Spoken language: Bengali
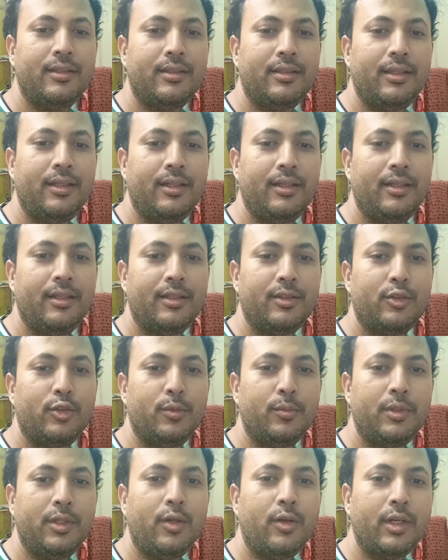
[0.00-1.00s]
তা
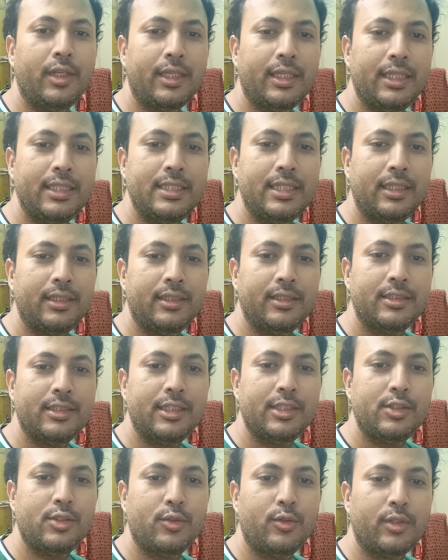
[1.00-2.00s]
তোমরা অনেকেই জানতে
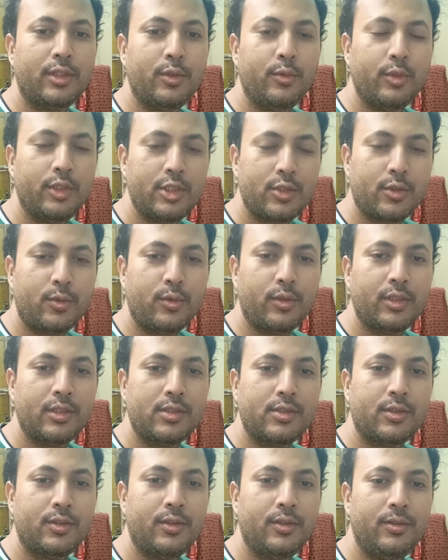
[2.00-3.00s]
চাইছো ওকে উইশ
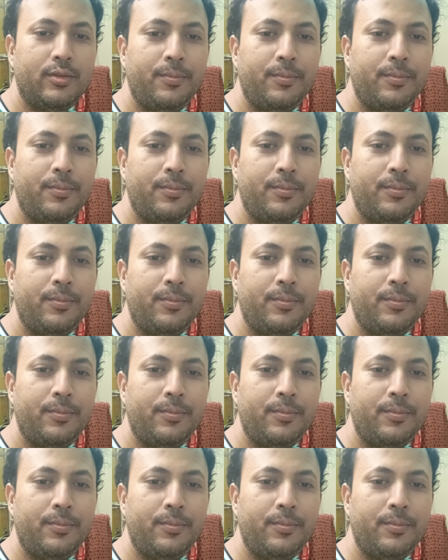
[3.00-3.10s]
করেছো